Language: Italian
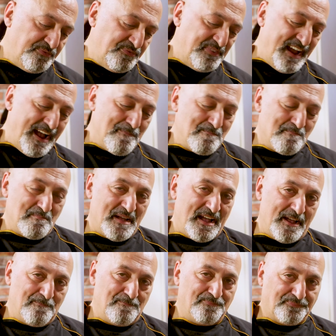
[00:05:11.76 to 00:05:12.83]

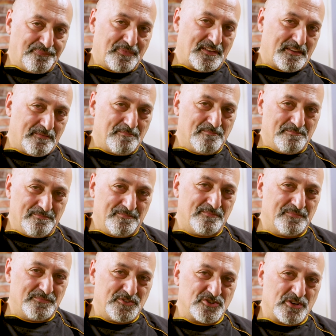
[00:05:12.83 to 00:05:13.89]
Fiamma,
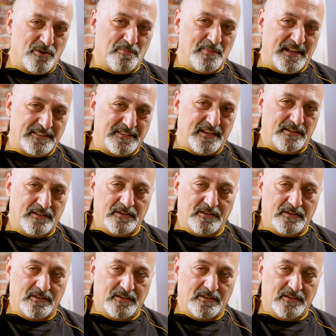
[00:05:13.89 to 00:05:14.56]
mm, diciamo media,